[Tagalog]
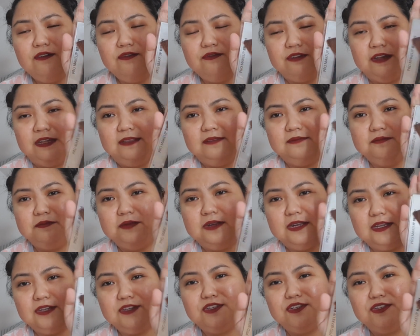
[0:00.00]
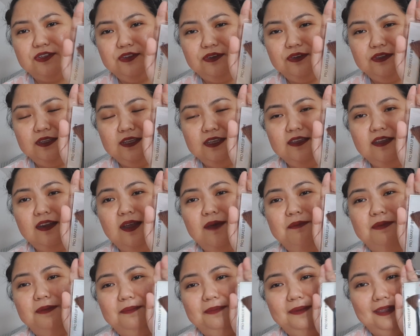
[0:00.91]
fan brush ko, hindi niya
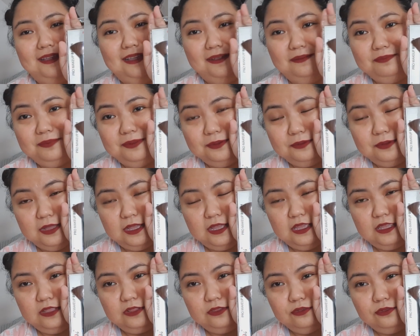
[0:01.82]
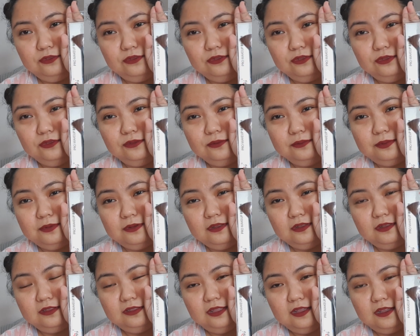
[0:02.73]
napipick up yung ano, yung
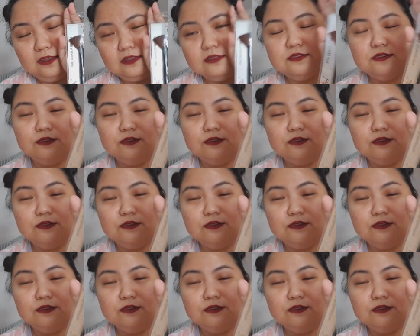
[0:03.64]
product.